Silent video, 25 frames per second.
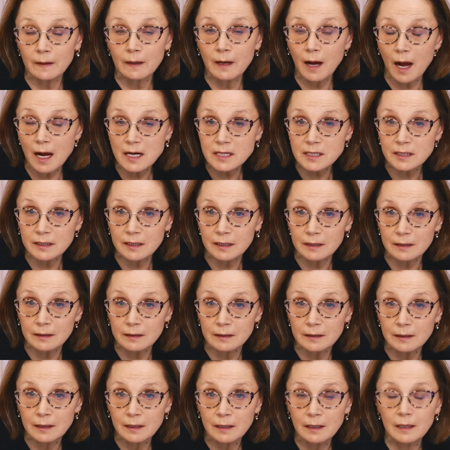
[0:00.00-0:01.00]

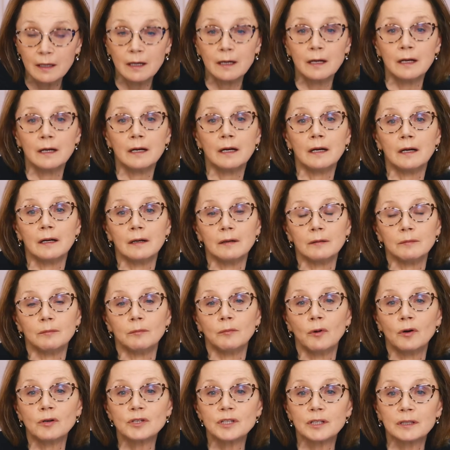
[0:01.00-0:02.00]
Каждый
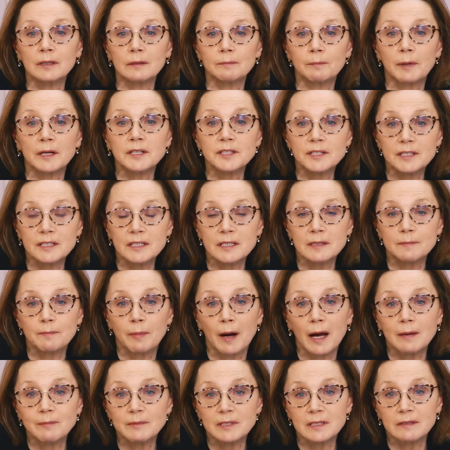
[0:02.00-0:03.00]
может почтить
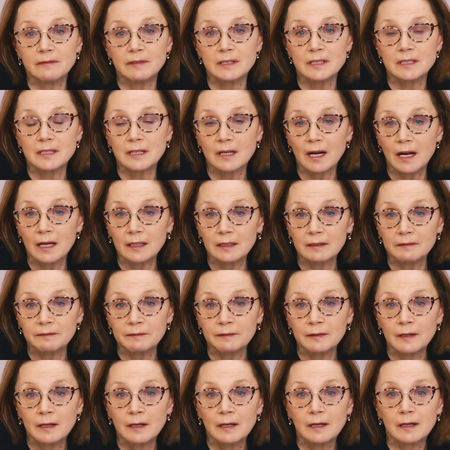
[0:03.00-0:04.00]
память ветеранов,
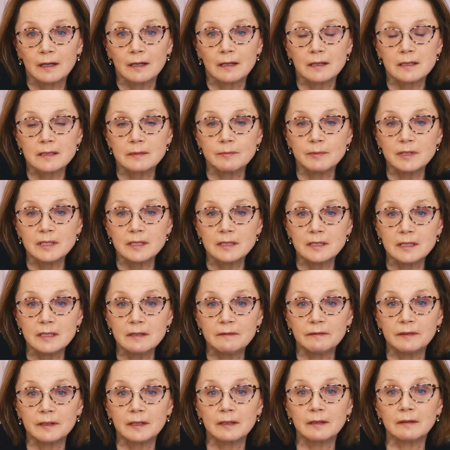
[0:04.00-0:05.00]

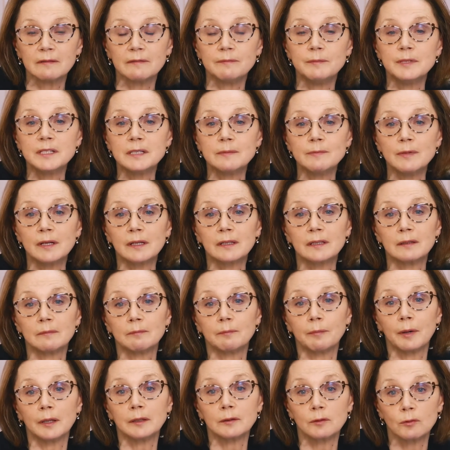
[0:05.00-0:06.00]
разместив их в
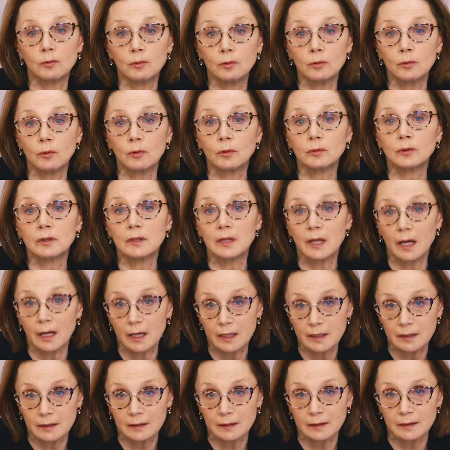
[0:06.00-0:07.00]
бессмертном полку
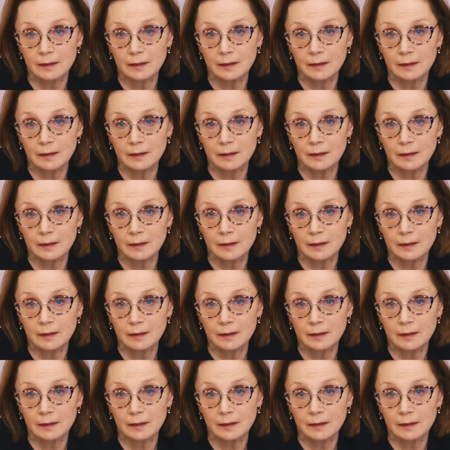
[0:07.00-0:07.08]
онлайн.